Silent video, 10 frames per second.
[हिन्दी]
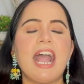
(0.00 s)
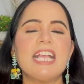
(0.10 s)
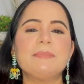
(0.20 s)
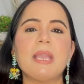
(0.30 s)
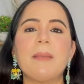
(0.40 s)

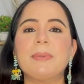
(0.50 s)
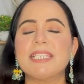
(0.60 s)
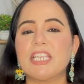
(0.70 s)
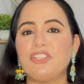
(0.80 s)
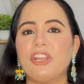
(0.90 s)
आज मैं आपके
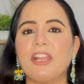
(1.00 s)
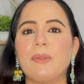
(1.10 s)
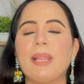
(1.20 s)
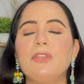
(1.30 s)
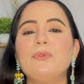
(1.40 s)
साथ शेयर करने
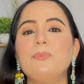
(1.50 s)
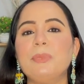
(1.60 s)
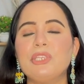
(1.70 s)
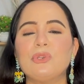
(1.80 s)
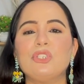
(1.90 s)
वाली हूँ
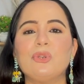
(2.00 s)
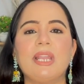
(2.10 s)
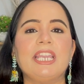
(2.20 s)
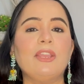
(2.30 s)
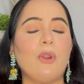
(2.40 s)
मीसो
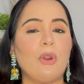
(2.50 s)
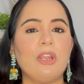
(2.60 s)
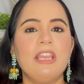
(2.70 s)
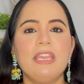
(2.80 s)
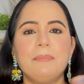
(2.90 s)
ज्वेलरी हॉल
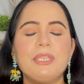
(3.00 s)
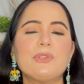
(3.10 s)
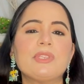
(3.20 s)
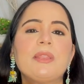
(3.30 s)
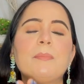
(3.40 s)

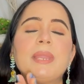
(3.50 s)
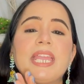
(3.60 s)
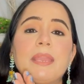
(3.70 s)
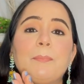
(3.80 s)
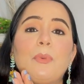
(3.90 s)
मीसो से
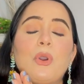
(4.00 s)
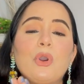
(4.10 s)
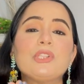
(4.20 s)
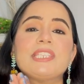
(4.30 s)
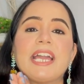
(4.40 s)
मैंने
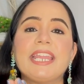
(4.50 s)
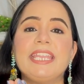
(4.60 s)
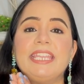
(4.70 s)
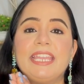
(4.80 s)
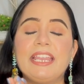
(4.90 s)
बहुत सारे
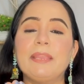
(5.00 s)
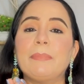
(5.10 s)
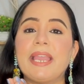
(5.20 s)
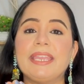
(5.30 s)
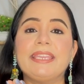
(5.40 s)
इयर
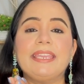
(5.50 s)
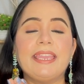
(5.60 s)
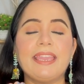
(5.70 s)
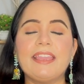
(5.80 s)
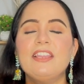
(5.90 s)
बाय किए
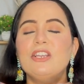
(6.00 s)
हैं